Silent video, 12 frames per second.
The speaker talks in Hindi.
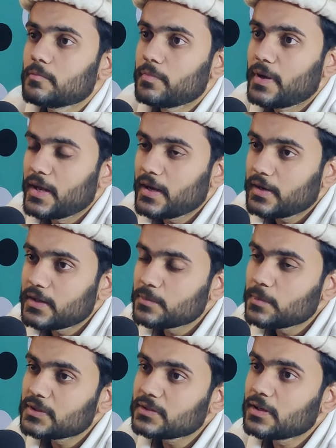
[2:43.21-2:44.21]
मैं
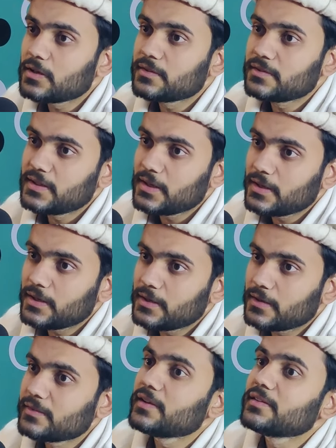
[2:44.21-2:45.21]
खिदमत का नज़रिया
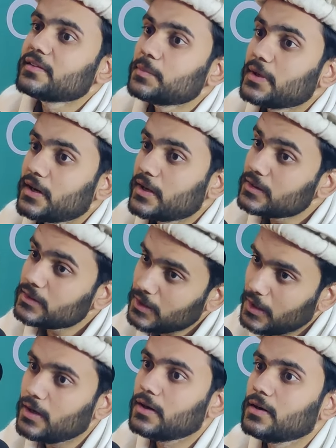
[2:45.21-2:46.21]
लेकर सियासत में आया था